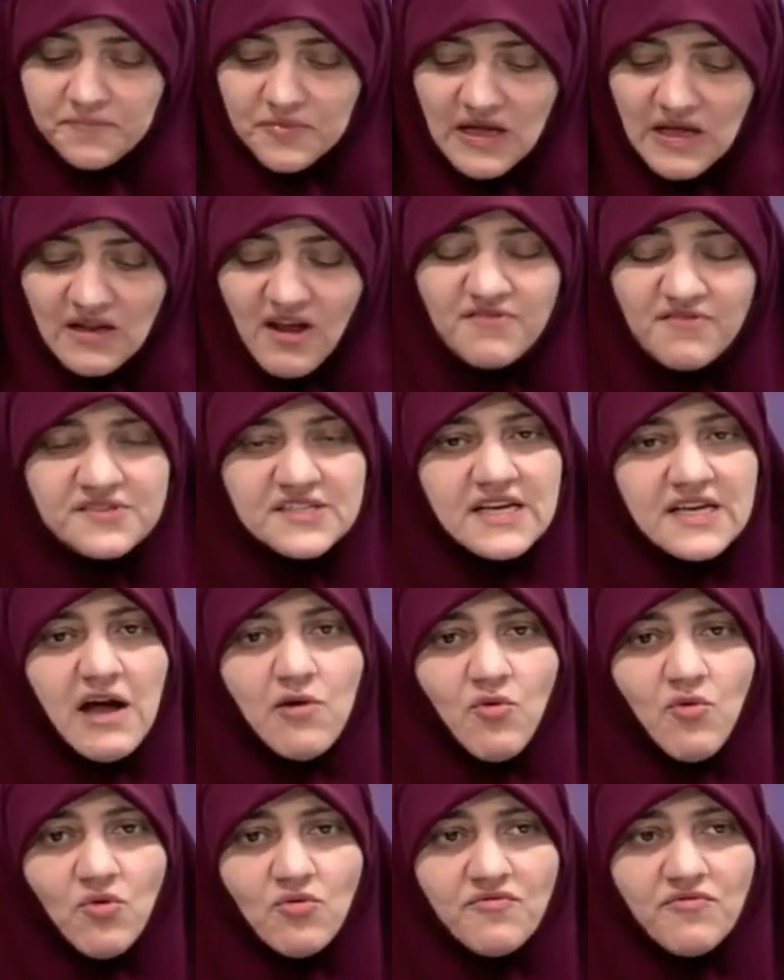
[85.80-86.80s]
لفظي
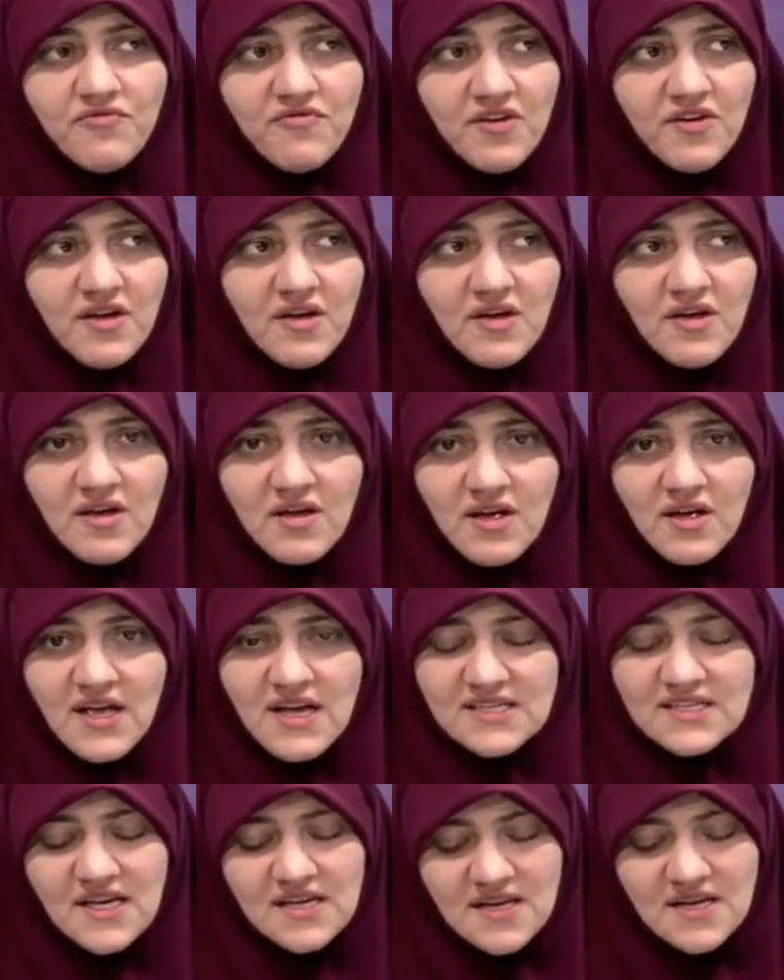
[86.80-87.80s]
او عنف
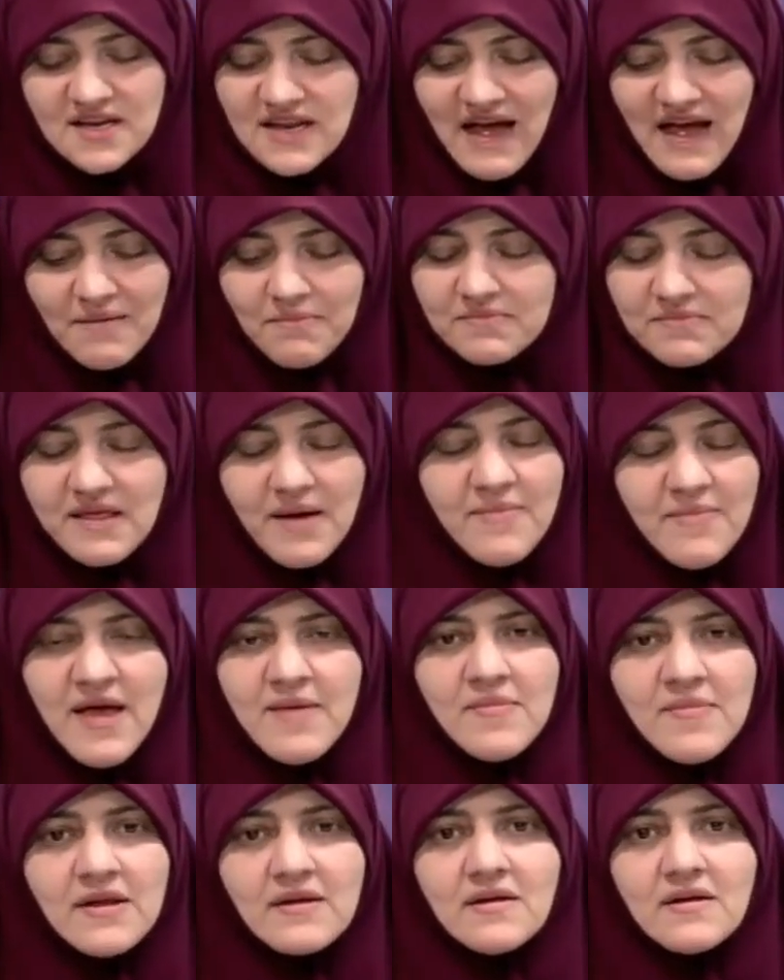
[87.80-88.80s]
جسدي لا
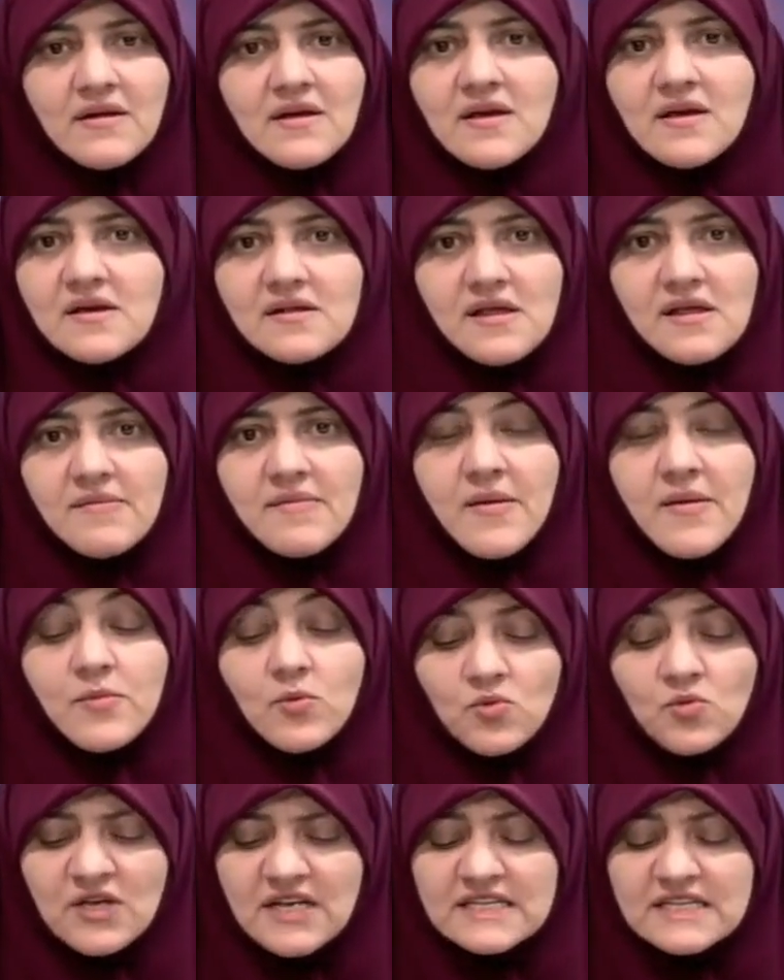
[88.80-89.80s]
تماما
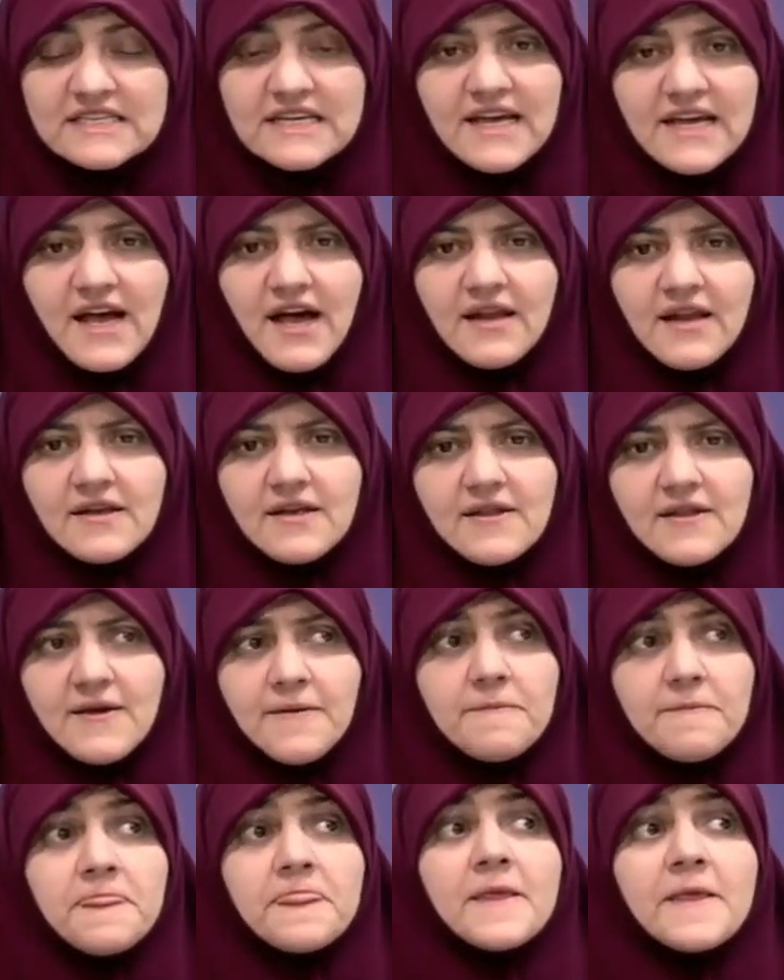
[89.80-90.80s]
تمام وينتهي عن
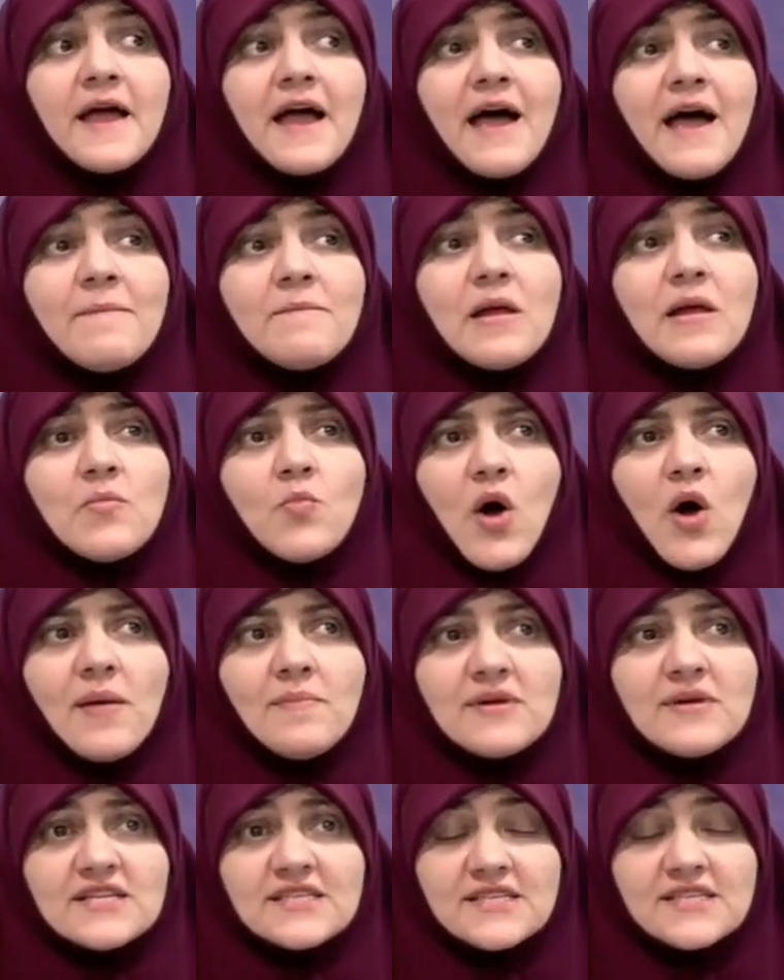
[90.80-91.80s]
كده اما
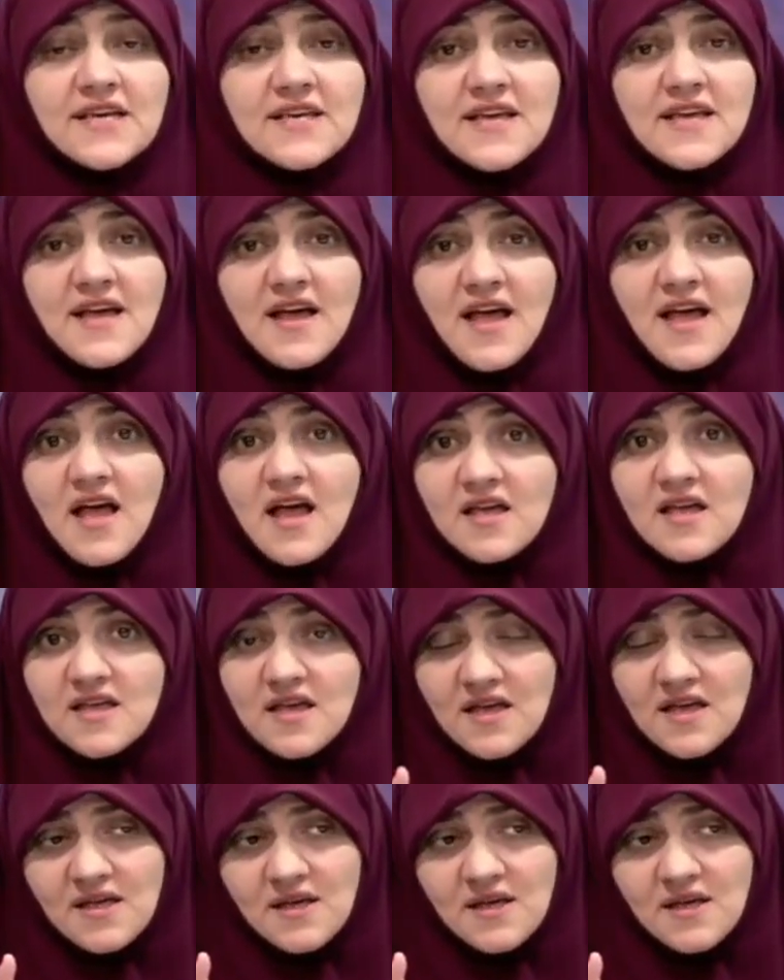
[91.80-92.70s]
المعامله السيئه